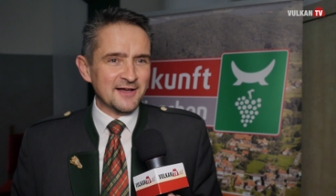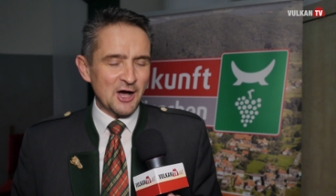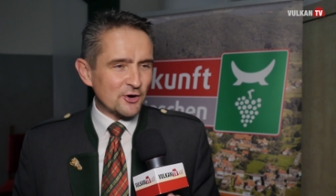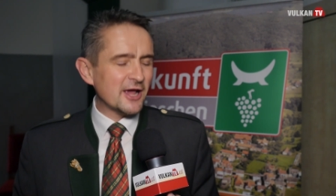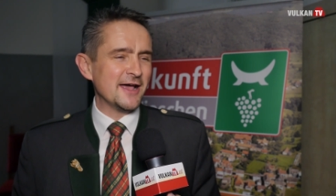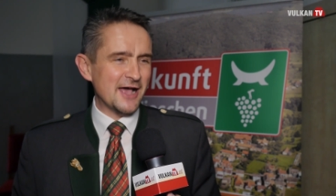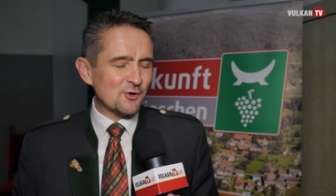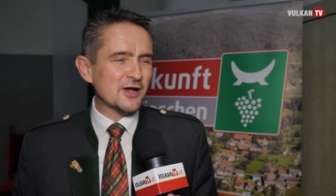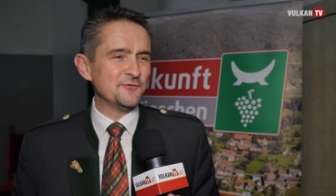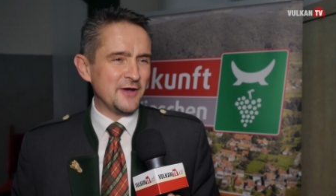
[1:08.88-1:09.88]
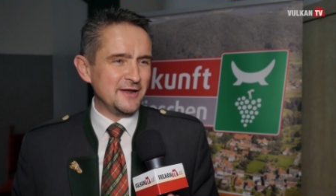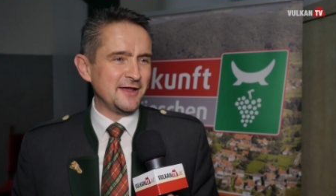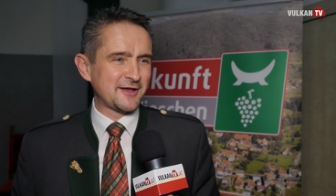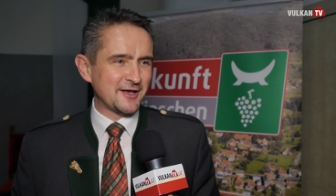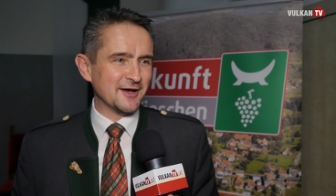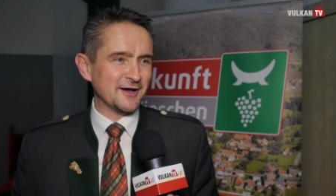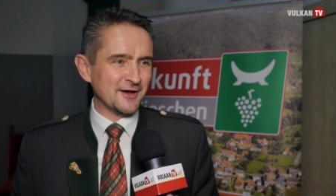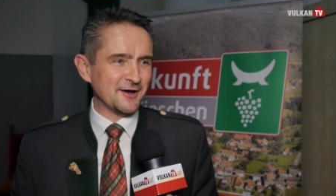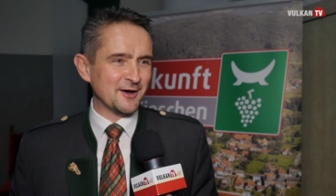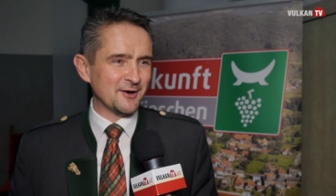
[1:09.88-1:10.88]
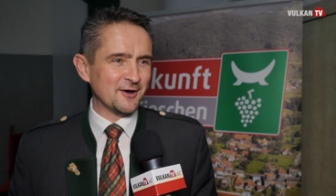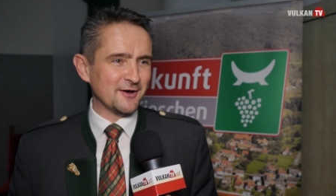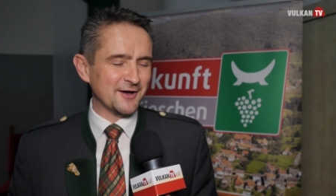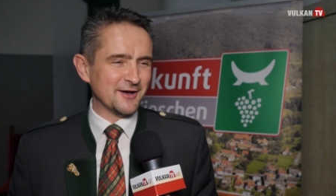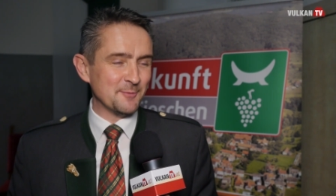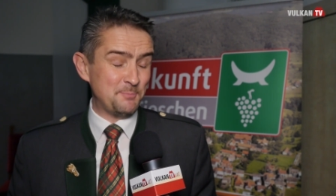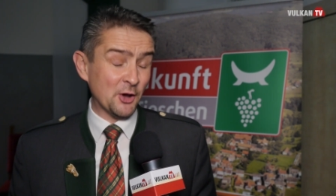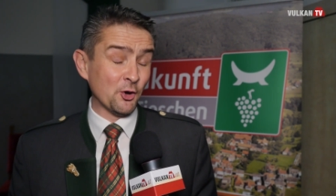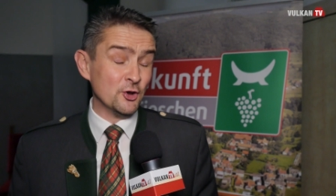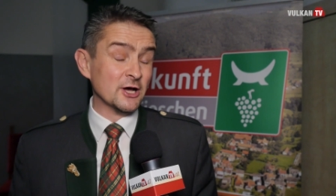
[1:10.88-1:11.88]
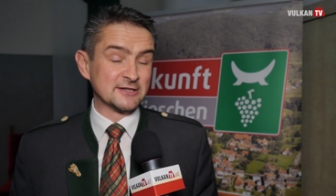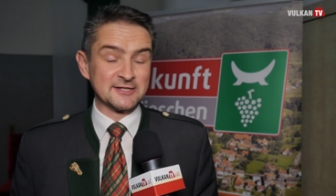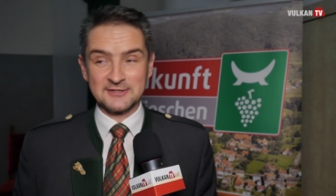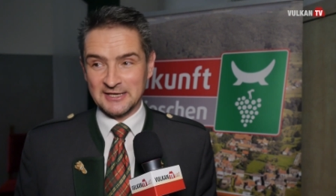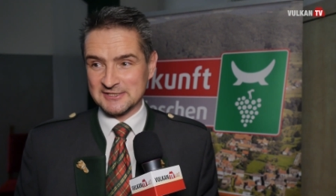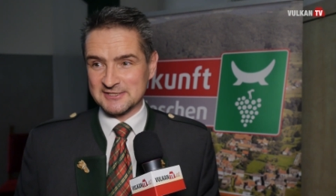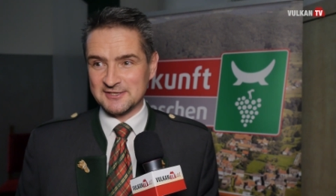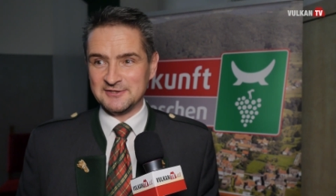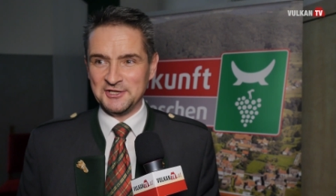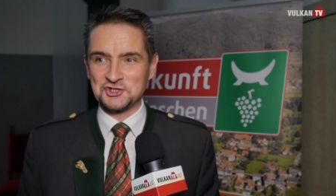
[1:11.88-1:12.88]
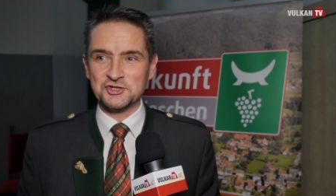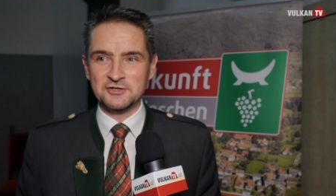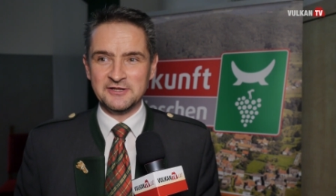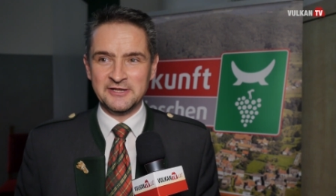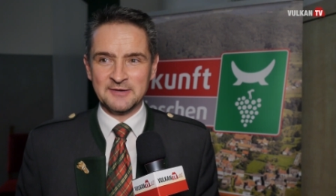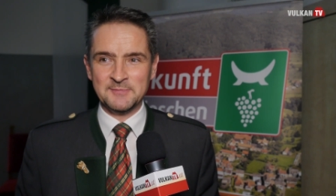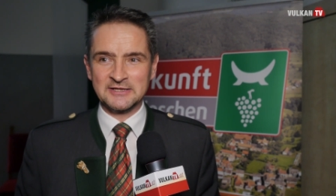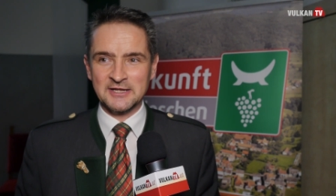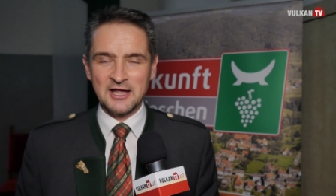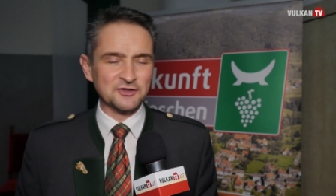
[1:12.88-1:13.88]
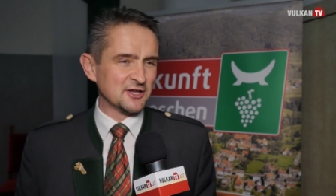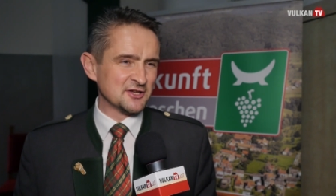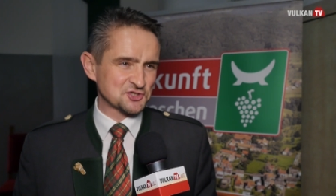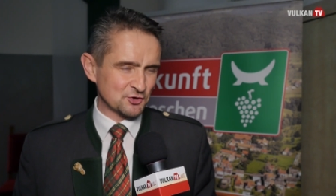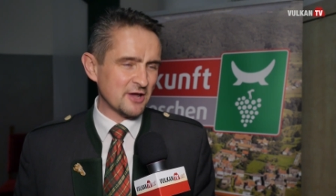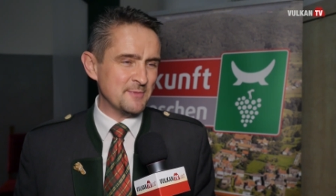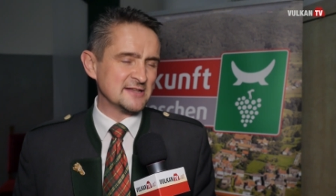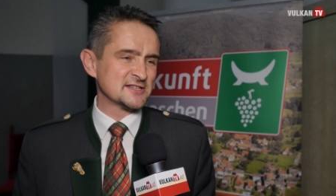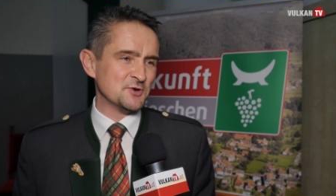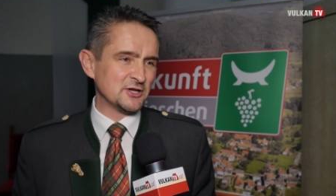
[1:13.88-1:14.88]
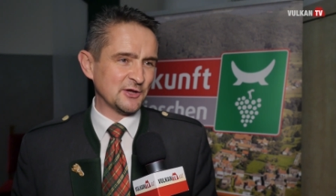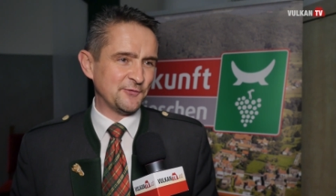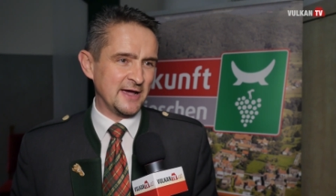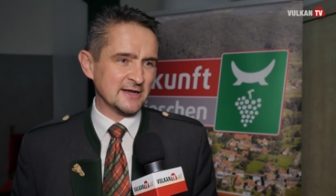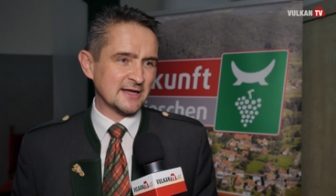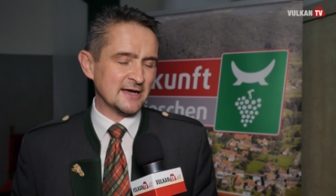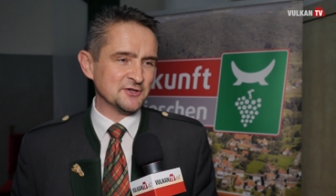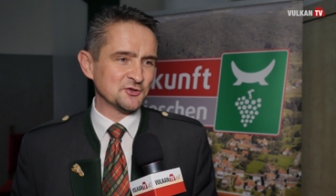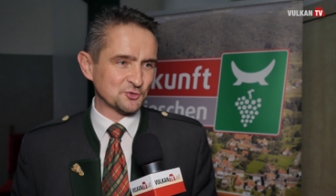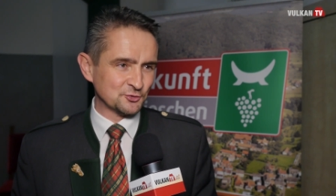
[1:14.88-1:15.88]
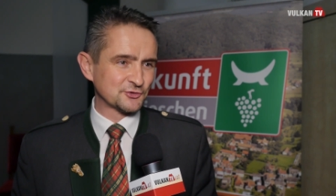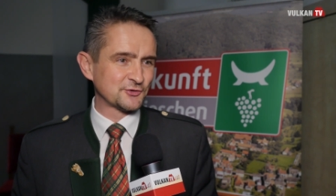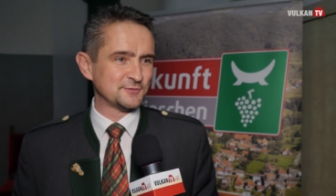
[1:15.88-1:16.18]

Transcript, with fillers: auch ein, auch ein wenig äh, äh berührt, dass Tischen hier miteinander so gemeinsam heute feiern kann und tut.